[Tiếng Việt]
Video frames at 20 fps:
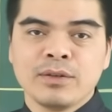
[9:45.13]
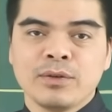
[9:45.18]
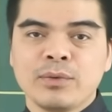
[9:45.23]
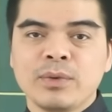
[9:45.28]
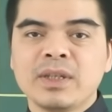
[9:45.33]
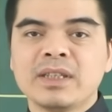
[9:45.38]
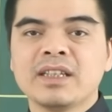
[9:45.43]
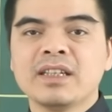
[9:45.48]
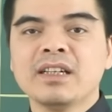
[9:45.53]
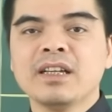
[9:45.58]

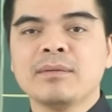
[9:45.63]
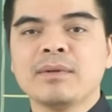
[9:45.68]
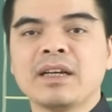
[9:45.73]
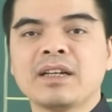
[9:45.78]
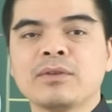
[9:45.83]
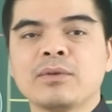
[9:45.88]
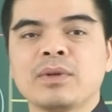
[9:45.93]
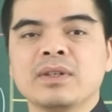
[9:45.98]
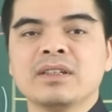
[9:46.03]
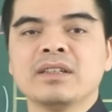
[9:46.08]
Uy tín làm
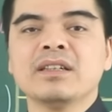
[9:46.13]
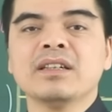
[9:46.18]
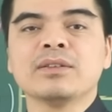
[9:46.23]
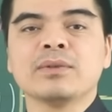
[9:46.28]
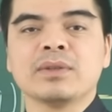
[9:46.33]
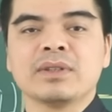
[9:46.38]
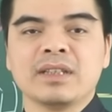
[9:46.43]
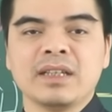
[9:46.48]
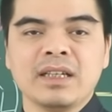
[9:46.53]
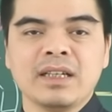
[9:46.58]
ăn của những người
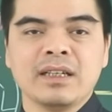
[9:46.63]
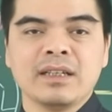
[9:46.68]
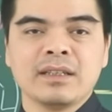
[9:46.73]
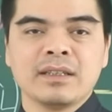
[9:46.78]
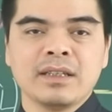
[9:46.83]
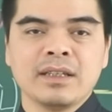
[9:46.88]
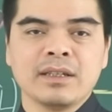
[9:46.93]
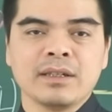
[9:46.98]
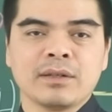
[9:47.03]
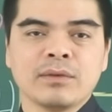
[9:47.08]
tuổi Tỵ
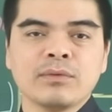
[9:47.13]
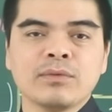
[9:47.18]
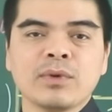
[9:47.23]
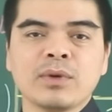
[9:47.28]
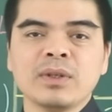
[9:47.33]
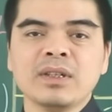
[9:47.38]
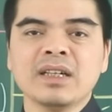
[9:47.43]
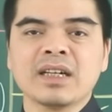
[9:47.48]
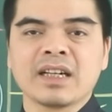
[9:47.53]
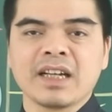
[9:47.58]
thì cũng
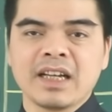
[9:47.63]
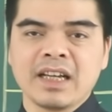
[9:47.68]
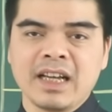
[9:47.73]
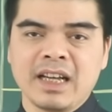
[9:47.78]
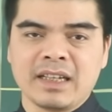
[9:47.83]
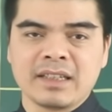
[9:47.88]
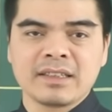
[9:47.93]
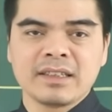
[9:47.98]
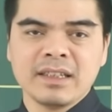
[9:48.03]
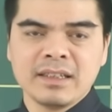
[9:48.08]
vốn được khách
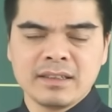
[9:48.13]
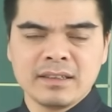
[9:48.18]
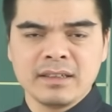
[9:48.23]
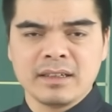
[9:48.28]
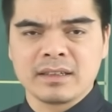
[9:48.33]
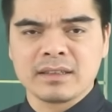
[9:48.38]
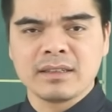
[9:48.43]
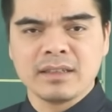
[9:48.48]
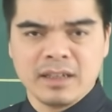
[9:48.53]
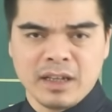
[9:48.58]
hàng tin
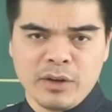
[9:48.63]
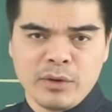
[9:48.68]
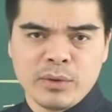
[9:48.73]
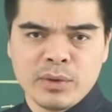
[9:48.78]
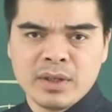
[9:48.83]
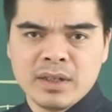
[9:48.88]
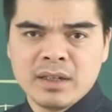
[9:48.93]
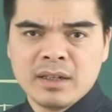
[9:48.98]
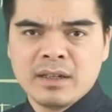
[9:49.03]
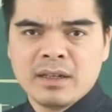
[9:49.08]
tưởng từ lâu.
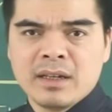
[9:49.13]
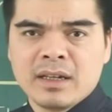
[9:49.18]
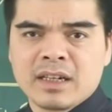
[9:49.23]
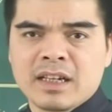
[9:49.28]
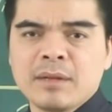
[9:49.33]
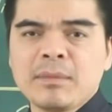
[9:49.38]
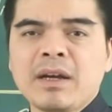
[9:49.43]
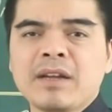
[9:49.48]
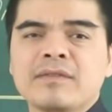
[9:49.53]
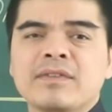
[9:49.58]

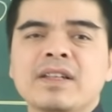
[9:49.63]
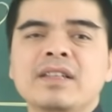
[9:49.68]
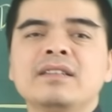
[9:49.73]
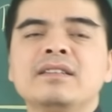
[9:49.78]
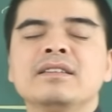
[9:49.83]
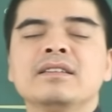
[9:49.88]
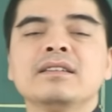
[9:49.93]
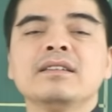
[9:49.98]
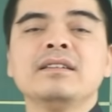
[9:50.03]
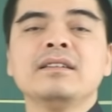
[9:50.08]
Các bạn vẫn
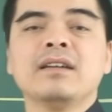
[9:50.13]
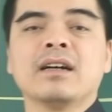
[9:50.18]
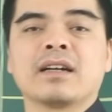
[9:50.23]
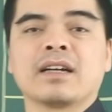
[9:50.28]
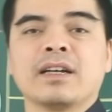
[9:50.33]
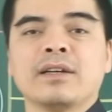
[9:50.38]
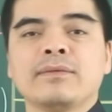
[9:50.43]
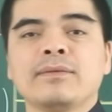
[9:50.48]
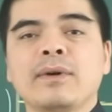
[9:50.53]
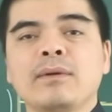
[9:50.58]
giữ được
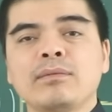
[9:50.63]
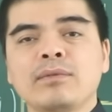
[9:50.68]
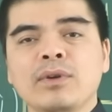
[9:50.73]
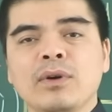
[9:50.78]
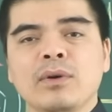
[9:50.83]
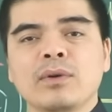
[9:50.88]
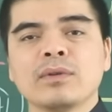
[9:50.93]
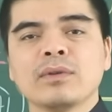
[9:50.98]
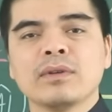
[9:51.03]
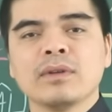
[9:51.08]
cái phong
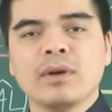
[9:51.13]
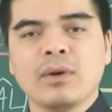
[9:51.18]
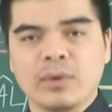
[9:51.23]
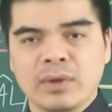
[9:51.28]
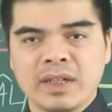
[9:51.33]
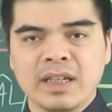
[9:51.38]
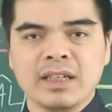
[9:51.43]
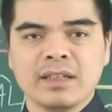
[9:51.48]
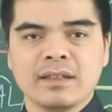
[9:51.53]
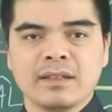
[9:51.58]
độ
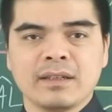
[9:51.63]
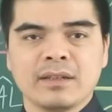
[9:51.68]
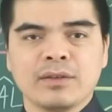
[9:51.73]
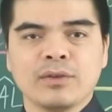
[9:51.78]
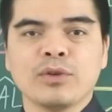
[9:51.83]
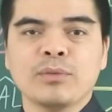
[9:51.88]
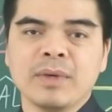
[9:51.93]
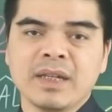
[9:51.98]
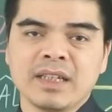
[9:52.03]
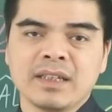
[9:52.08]
ổn định
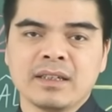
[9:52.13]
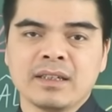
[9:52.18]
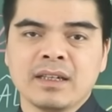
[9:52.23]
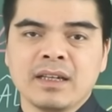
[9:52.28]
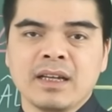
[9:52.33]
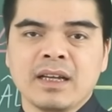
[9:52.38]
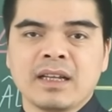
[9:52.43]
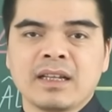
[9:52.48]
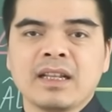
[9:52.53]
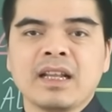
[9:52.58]
của mình,
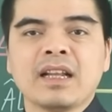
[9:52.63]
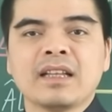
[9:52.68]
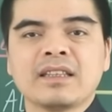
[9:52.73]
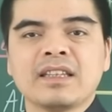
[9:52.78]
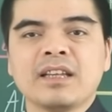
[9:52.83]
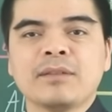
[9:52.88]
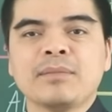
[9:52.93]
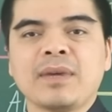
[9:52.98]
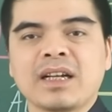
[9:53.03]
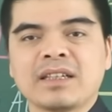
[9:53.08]
nên là
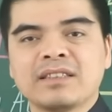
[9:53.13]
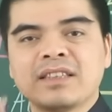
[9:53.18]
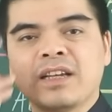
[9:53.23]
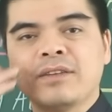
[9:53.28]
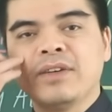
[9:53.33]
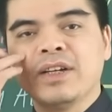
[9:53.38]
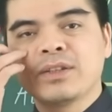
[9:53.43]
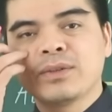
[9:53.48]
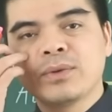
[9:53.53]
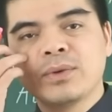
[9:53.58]
tiền bạc
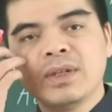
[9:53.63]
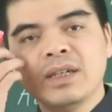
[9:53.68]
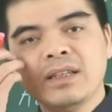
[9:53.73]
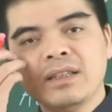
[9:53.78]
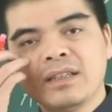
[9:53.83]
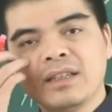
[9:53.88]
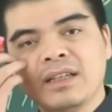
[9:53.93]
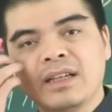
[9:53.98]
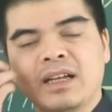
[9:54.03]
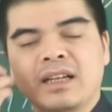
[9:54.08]
chảy về túi
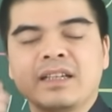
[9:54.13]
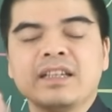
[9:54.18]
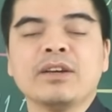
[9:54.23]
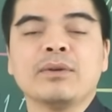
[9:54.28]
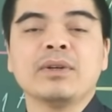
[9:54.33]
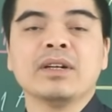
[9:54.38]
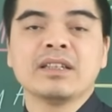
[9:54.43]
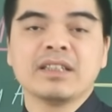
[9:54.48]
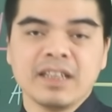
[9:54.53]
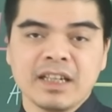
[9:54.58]
thì là
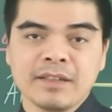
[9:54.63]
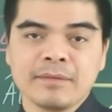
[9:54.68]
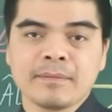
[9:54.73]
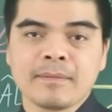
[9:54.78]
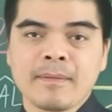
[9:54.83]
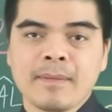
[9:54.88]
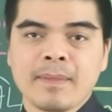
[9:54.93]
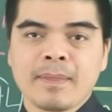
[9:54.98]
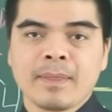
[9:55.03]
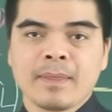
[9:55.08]
điều đương nhiên.